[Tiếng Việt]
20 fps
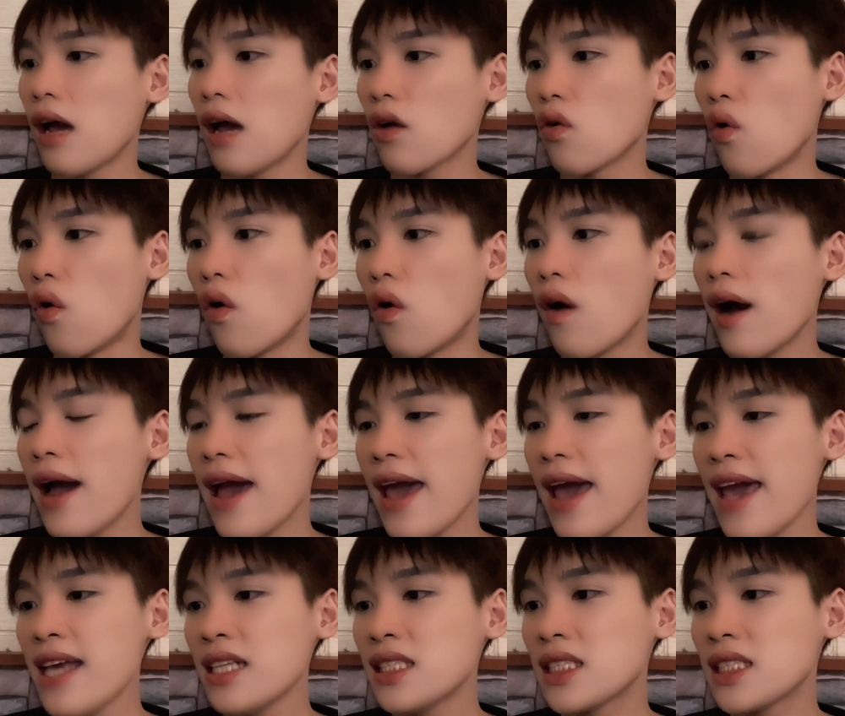của
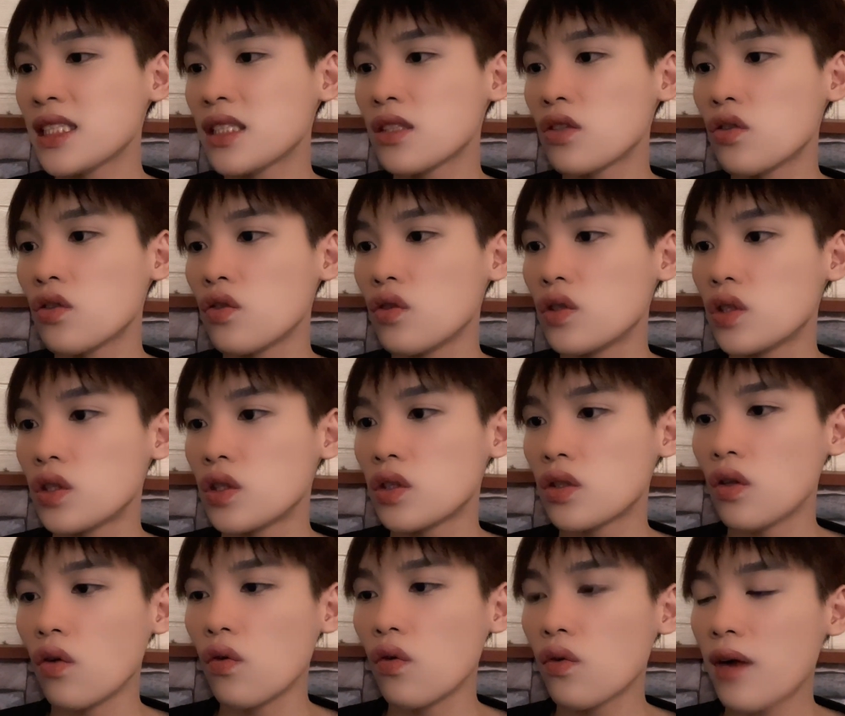S
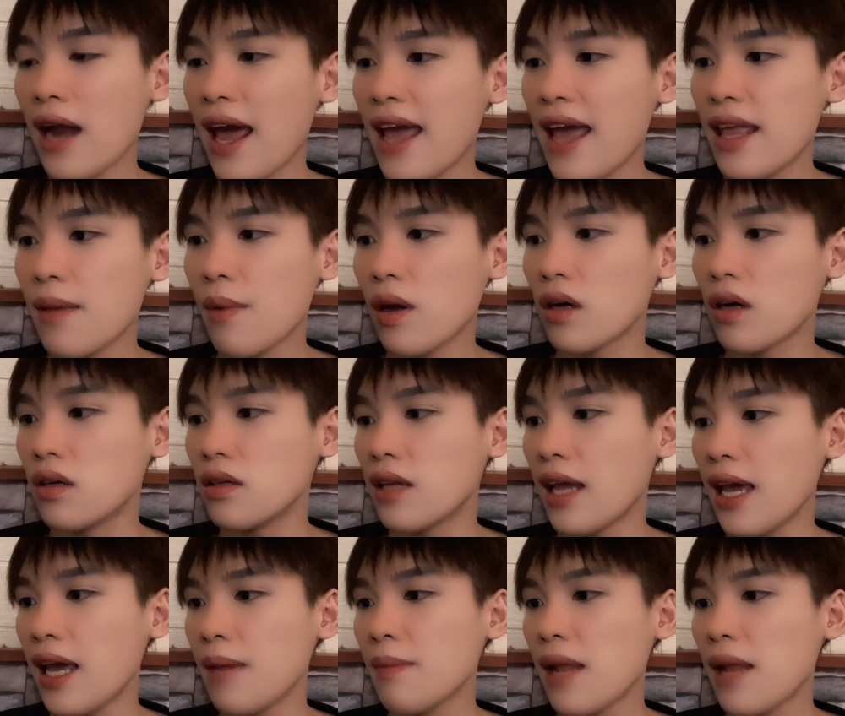Stura nha mọi người
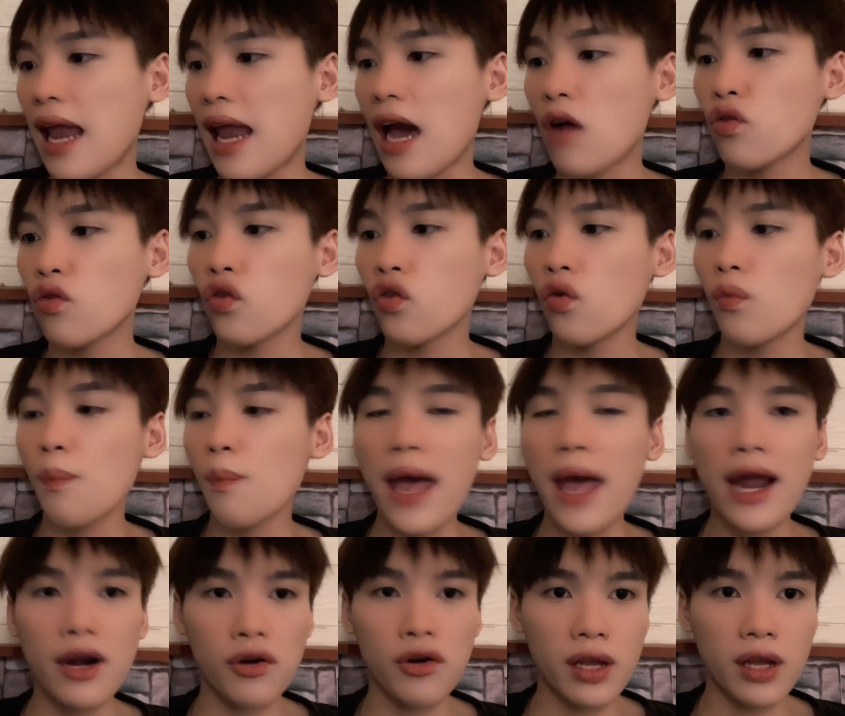thì em này là Auto
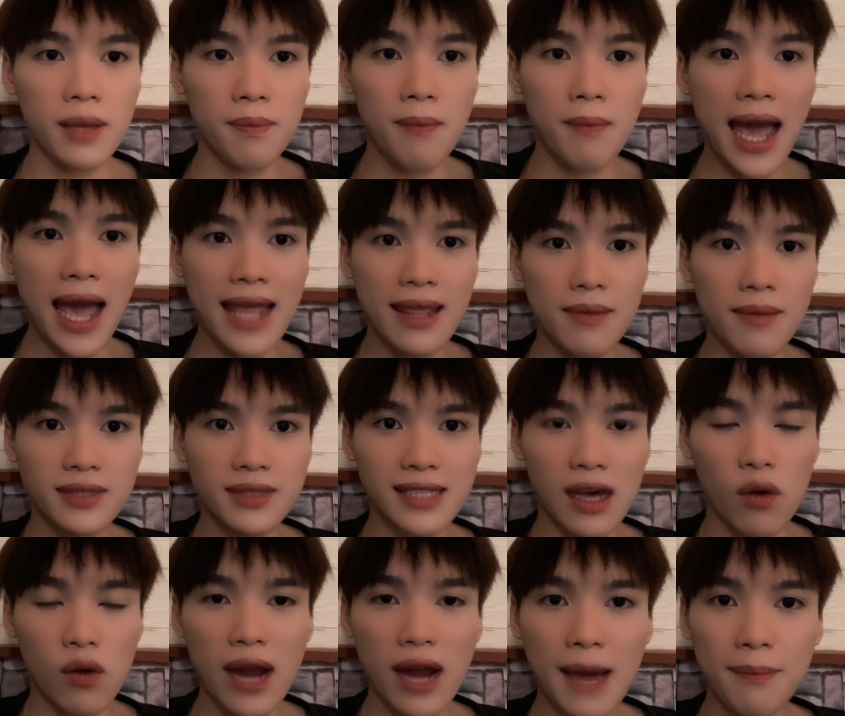Paris
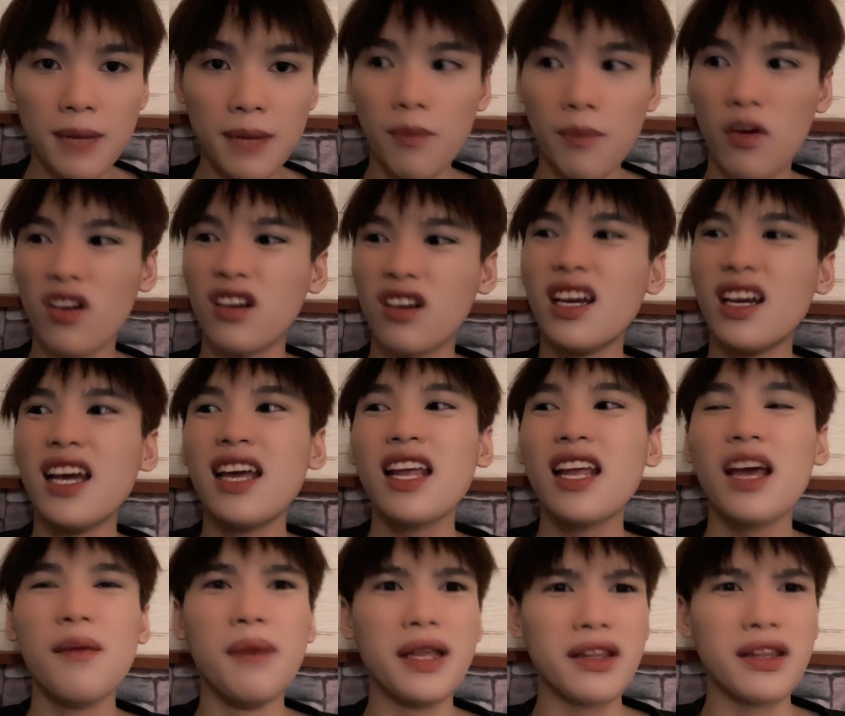365 này mọi người
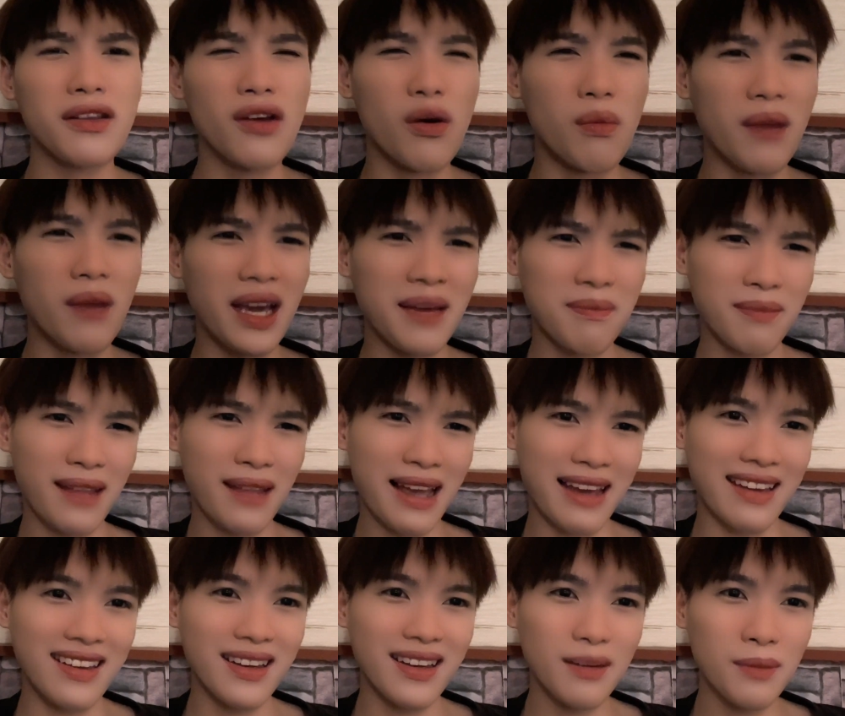thì mình dùng em
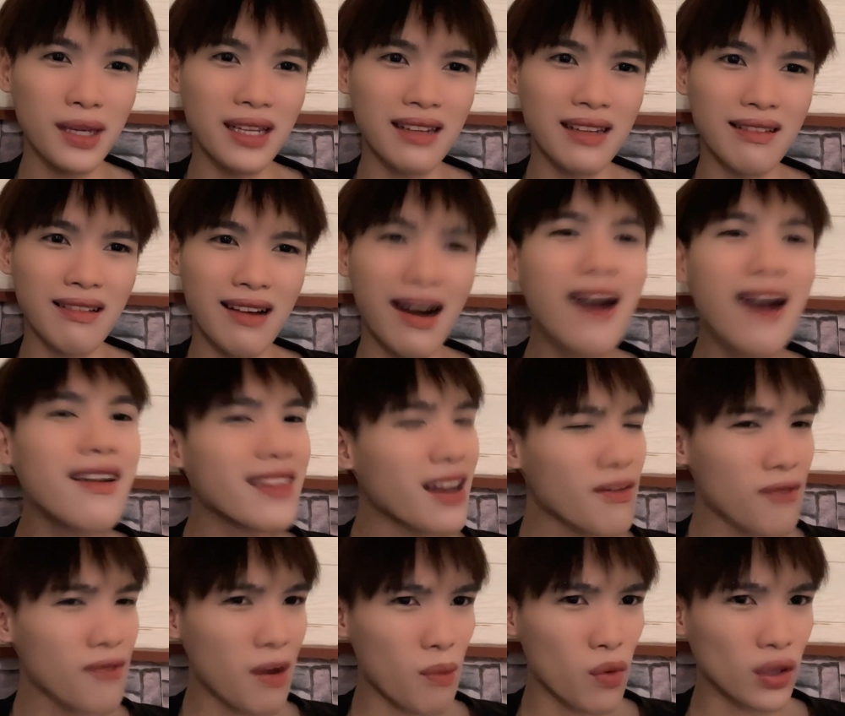này á mình hơi thất
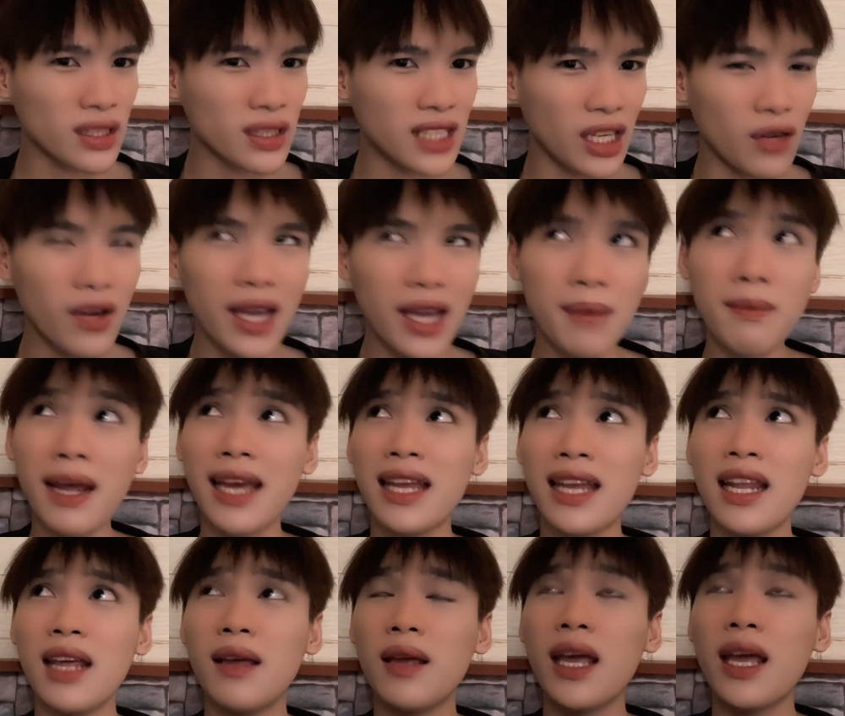vọng một xíu em này
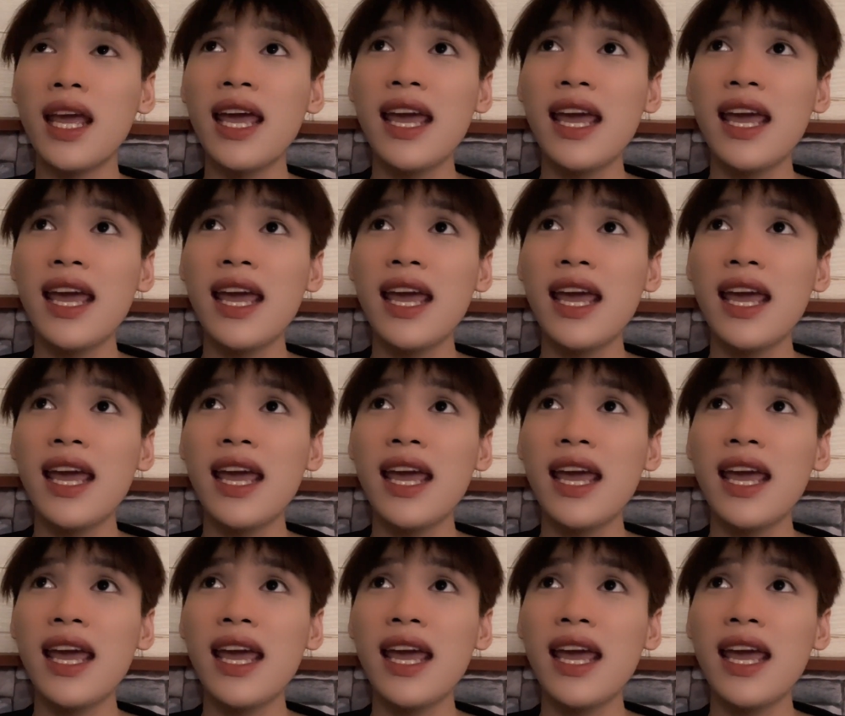thì